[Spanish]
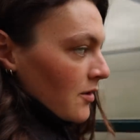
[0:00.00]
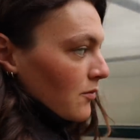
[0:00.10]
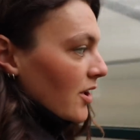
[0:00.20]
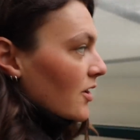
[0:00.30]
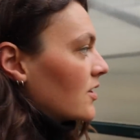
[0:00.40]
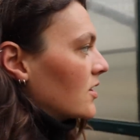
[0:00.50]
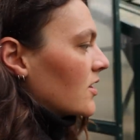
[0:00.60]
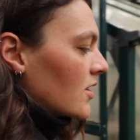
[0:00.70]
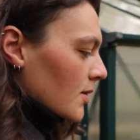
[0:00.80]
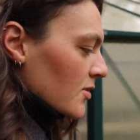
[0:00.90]
Bueno,
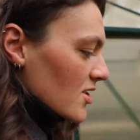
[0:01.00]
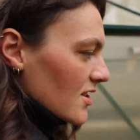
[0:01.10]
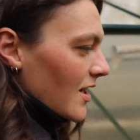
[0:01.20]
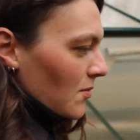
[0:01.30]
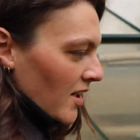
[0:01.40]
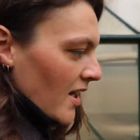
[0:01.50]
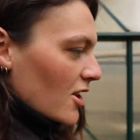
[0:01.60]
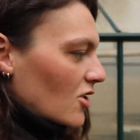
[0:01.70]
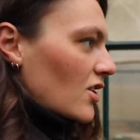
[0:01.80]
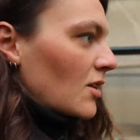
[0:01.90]
no hemos
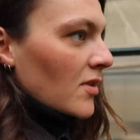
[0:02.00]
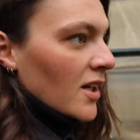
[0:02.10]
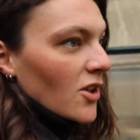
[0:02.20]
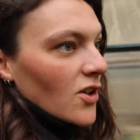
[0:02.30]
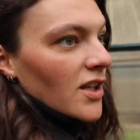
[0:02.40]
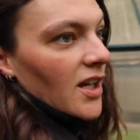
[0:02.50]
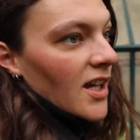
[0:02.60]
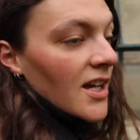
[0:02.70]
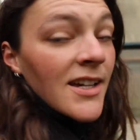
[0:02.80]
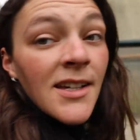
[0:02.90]
terminado, terminado
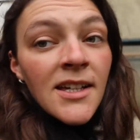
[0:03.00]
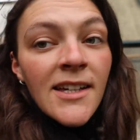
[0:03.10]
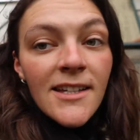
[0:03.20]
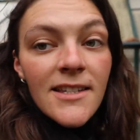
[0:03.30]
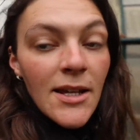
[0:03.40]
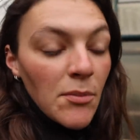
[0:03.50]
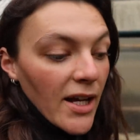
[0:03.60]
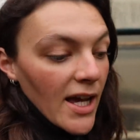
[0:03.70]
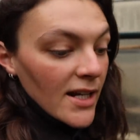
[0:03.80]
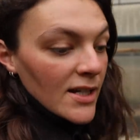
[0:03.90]
de
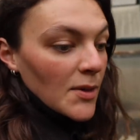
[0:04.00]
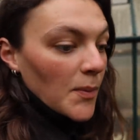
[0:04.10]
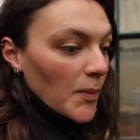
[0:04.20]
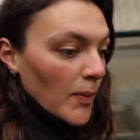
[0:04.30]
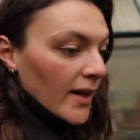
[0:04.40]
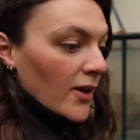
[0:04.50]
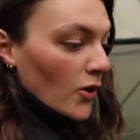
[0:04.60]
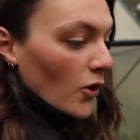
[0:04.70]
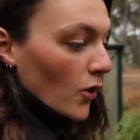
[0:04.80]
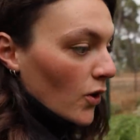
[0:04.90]
sembrar,
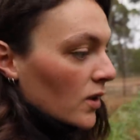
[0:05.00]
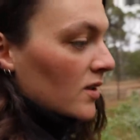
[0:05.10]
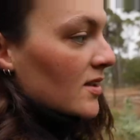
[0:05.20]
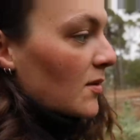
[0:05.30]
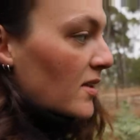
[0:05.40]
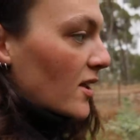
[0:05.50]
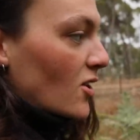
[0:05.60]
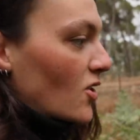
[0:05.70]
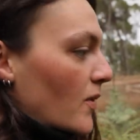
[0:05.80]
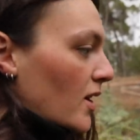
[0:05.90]
pero está
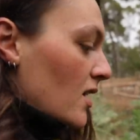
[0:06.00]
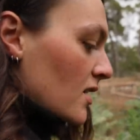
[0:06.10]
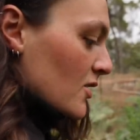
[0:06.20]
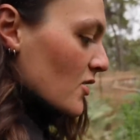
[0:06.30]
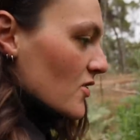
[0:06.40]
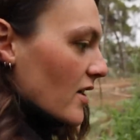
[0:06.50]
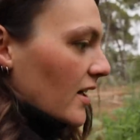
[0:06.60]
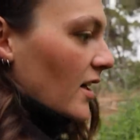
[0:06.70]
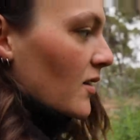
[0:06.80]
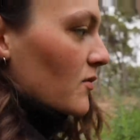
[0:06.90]
empezando a llover, o
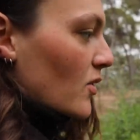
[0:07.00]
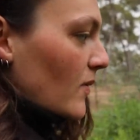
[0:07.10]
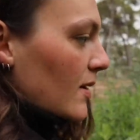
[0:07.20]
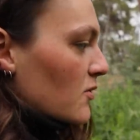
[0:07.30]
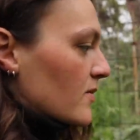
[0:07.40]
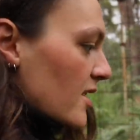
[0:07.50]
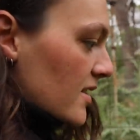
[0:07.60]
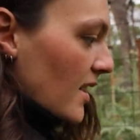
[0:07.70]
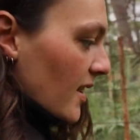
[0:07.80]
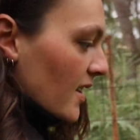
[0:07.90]
sea que volveremos más
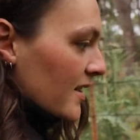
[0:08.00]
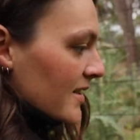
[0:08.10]
tarde.